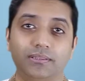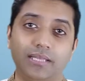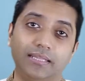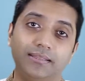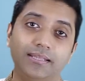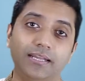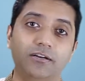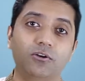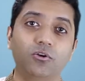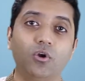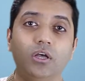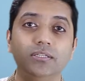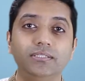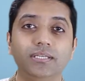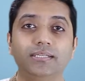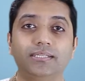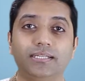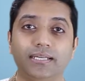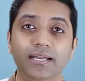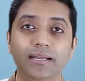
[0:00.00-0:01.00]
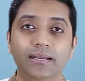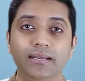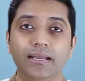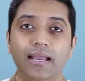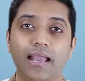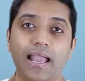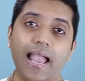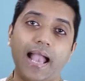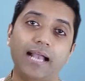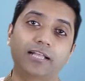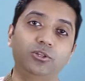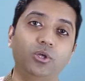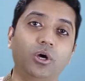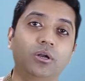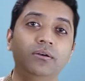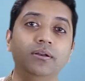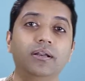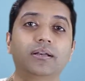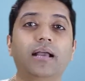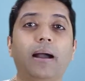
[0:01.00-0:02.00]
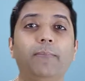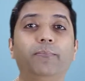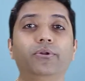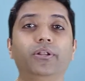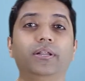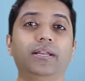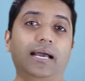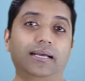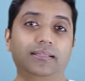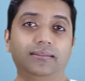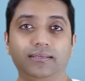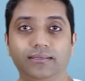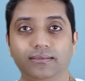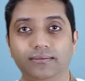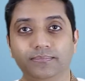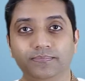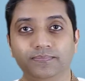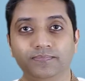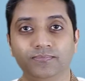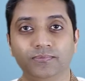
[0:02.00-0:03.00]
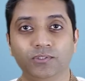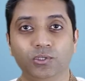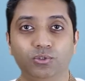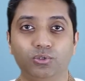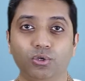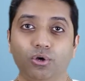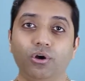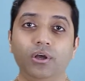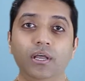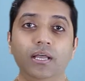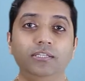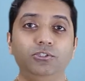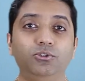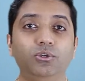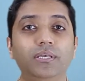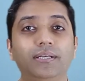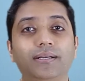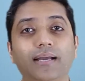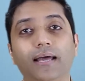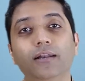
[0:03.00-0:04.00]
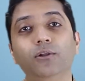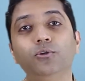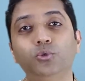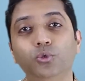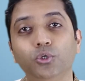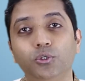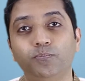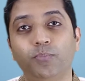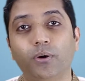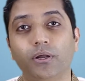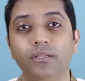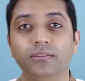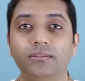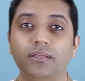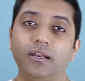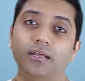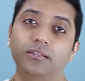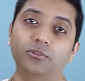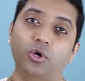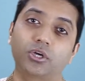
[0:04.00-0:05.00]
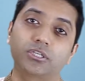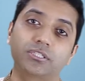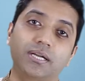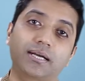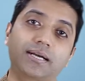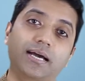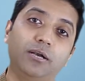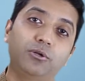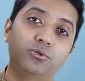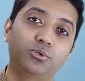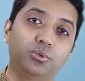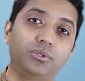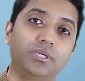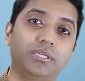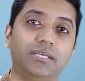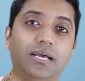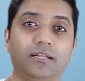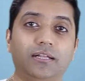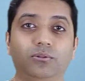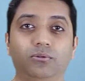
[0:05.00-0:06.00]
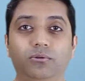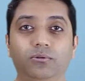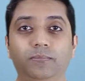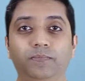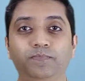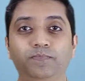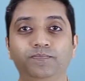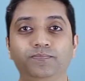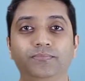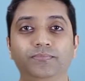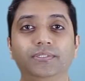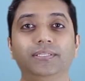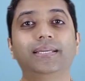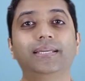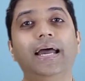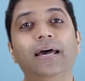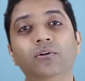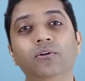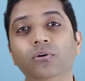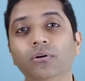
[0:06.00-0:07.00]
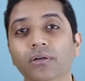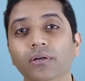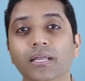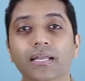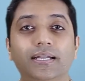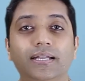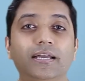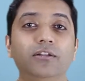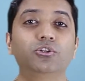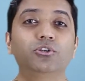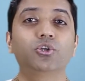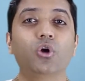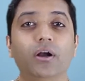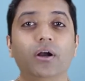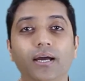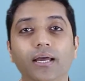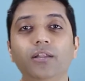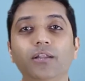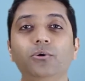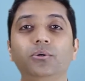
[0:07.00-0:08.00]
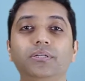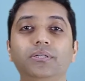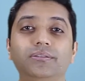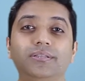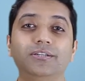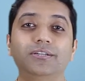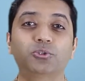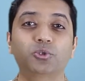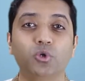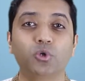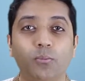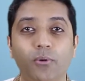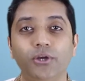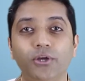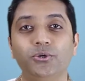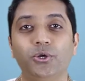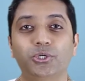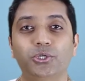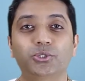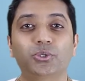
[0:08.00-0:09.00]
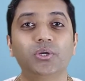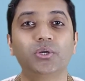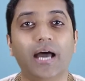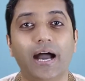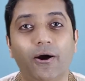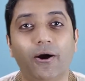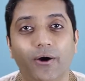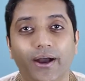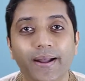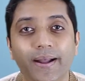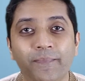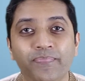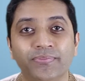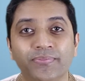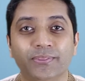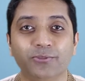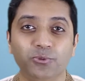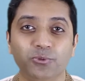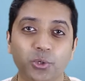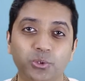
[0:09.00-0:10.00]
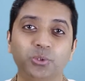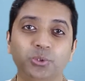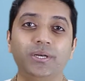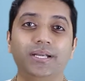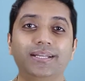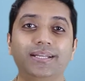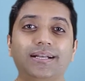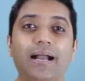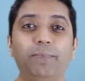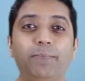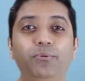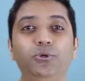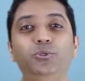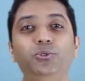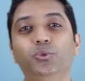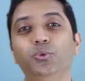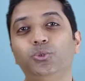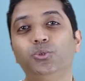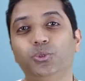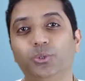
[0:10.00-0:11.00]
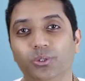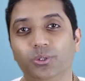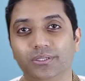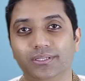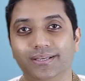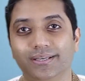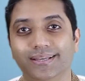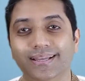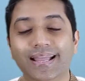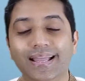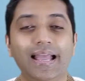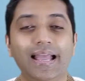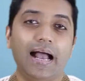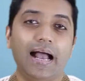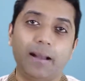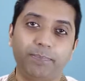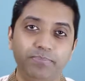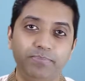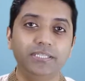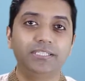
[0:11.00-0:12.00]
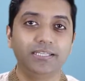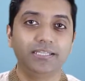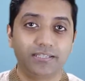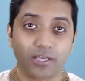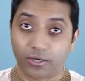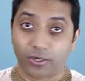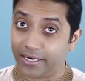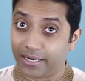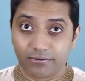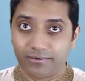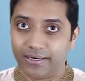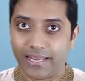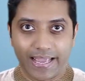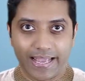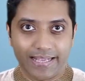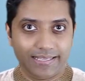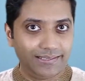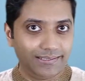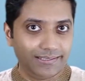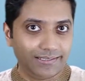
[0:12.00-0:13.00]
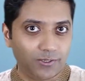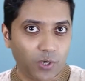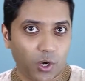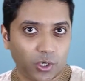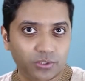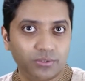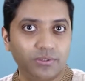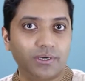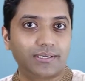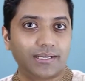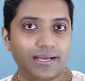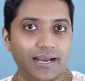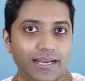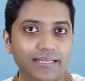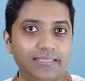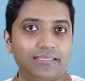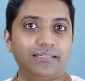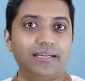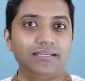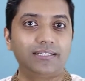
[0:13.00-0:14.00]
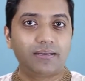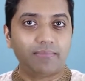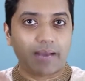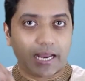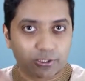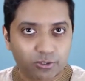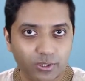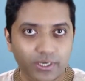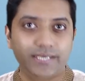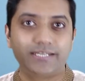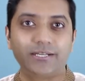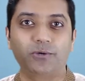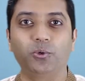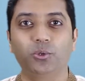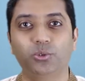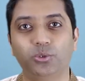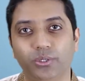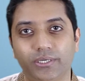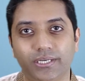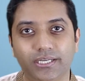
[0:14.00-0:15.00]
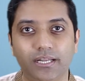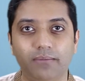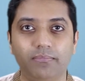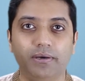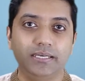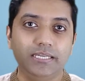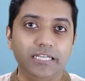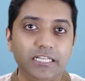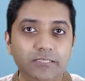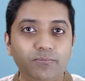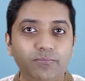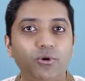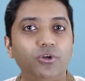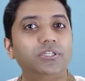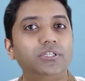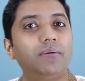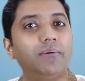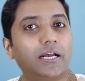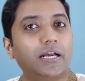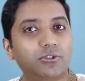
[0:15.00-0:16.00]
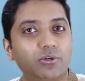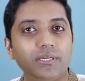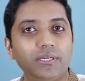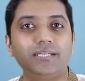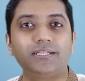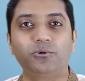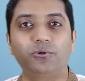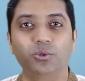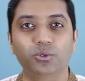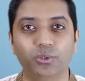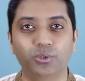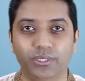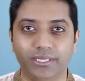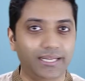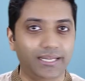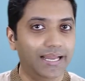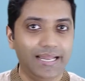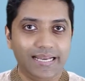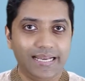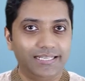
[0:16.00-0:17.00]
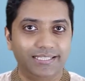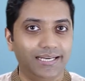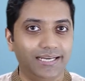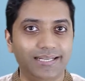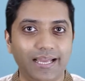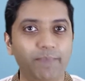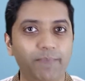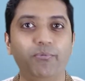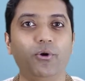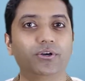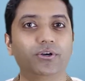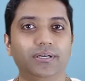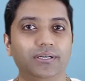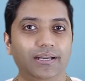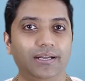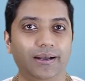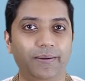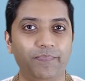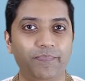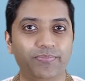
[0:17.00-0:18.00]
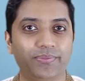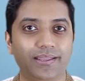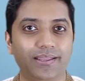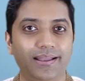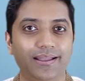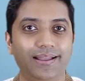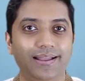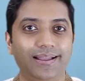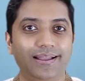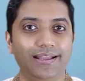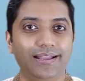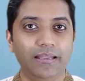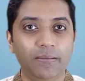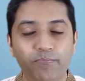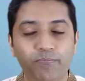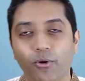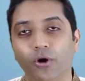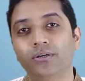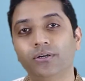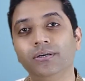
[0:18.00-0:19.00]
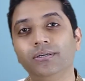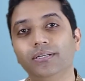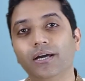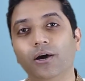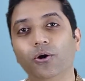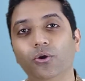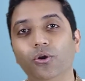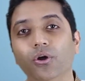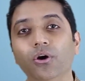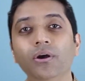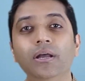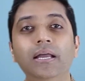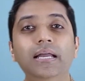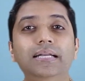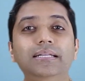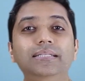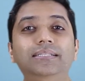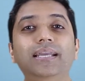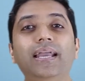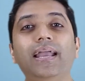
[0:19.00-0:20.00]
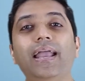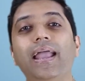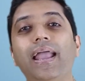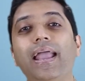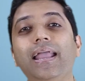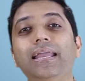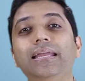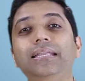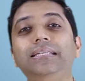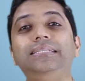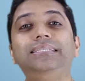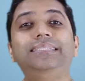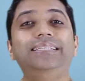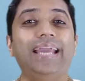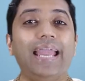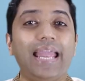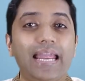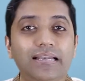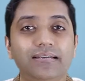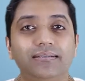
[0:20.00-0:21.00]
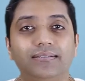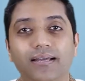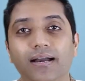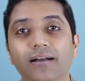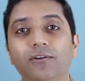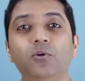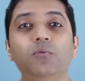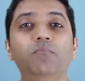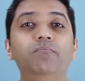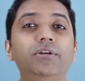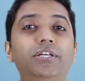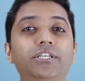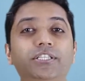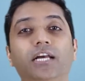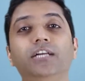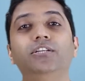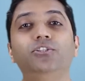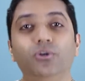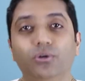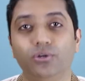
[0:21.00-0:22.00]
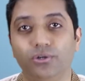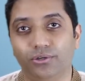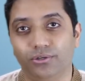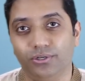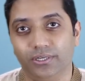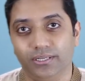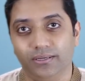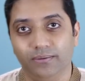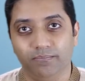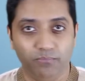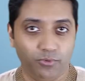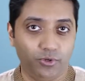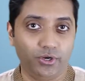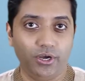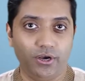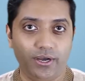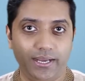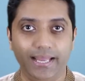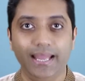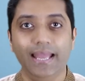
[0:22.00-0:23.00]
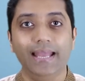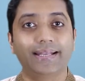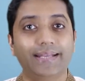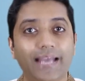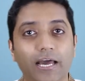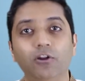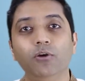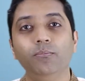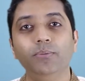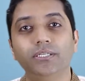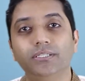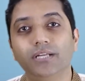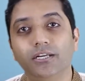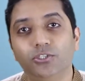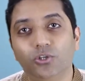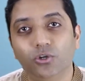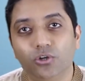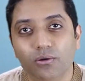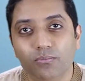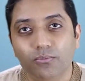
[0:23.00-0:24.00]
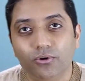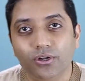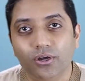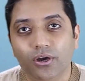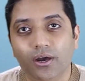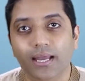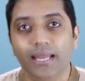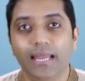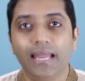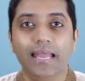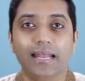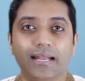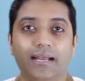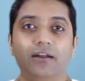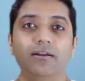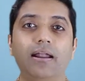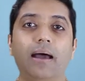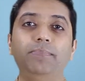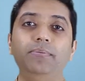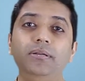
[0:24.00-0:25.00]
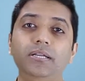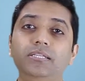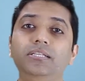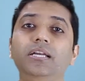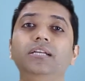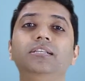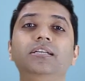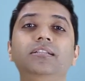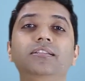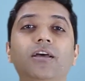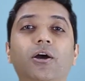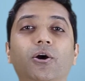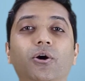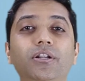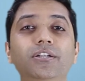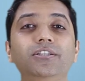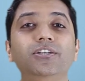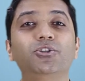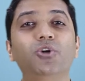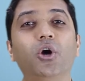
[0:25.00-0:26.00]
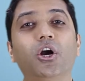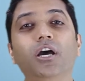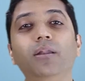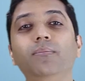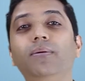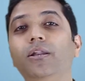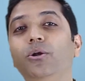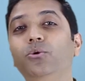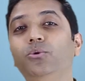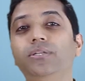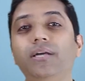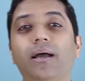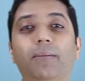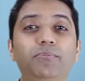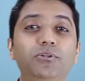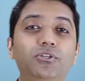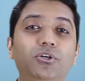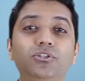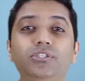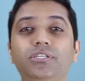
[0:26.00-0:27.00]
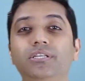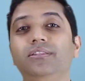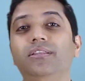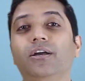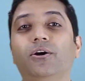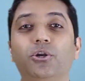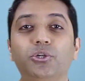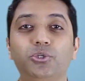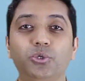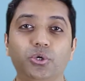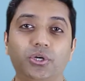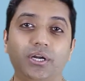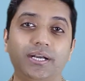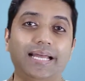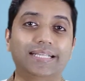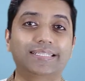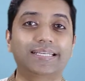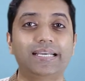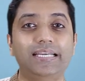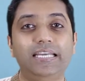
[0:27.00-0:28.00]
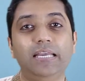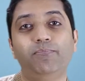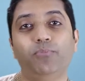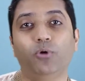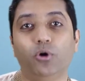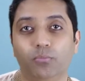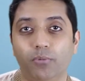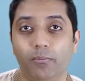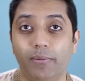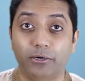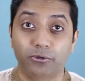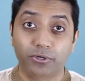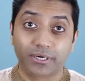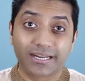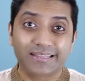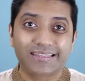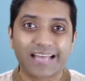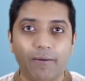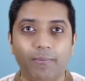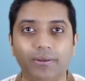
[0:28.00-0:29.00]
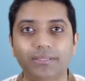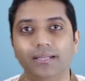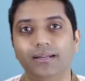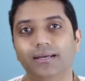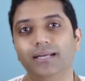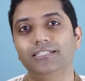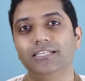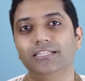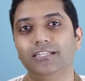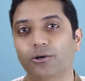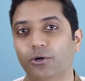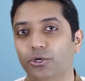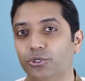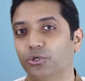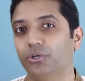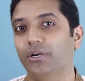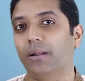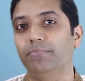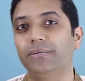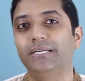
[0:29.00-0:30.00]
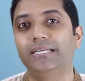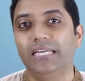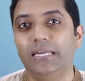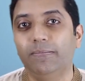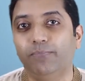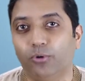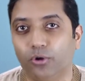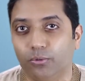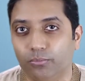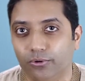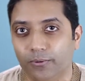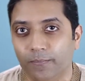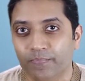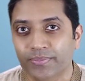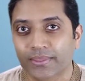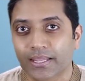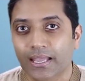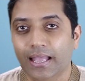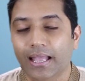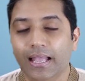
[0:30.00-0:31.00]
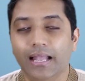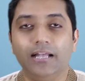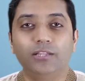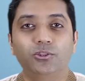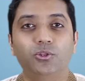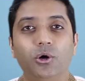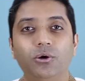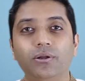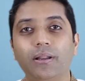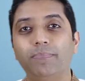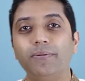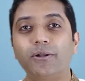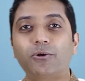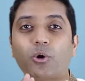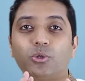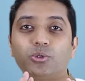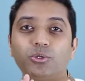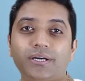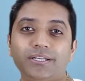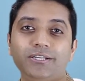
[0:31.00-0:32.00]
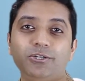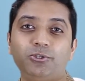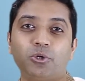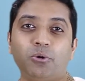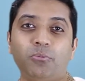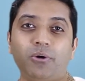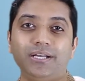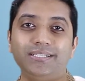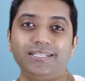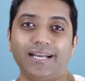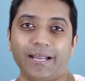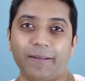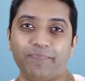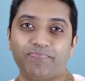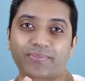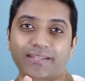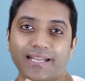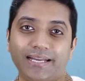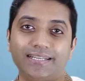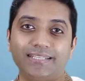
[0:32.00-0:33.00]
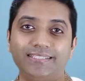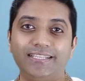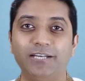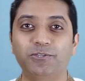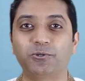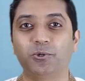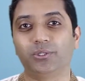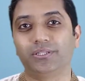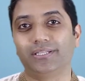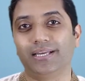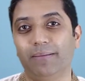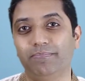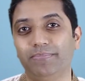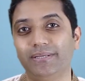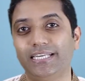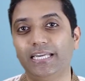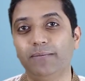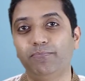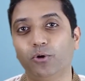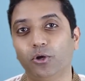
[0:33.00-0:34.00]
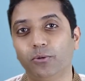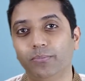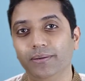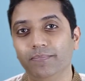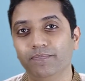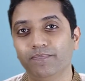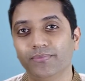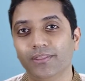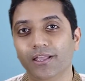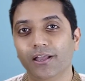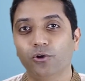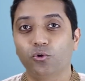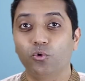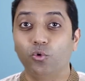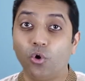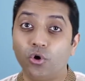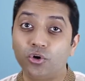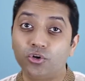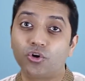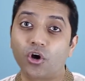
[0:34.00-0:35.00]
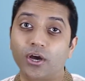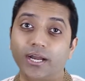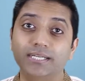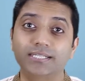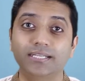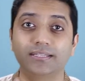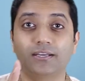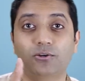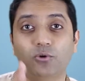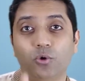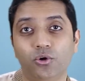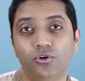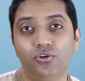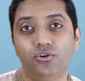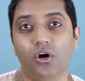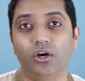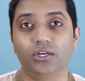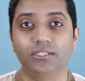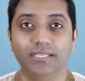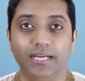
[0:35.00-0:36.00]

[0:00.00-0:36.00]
তাদের ক্লজেটে এক ধরনের কাপড়ই রাখতেন সো যদি কালো স্যুট পরেন তাহলে দশটা কালো স্যুটই থাকতো কেন কেন সকালে উঠে তার সময় নষ্ট না হয় নতুন একটা কাপড় চুজ করতে আপনি চিন্তা করেন এখন এই ঘটনাটা আইনস্টাইন সাহেব আসলে এটা করতো কিনা বা নীলস বোর সাহেব আসলে এটা করতো কিনা সেটা ইম্পর্টেন্ট না ইম্পর্ট্যান্টটা হলো যে এই টেইলটা খুব বিশ্বাসযোগ্য হয়ে মনে হয় কেন বিশ্বাসযোগ্য মনে হয় কারণ আপনি নিজেই চিন্তা করেন যে সকালবেলা উঠে আপনি যখন চিন্তা করা শুরু করেন আজকে কি পরবো বা কোনো একটা দাওয়াতের আগে চিন্তা করা শুরু করেন আপনি কি পরবো তখন আপনার কতখানি সময় যায় এটা সেট করতে আপনি কি পরবেন কোন রঙের সাথে কোন রং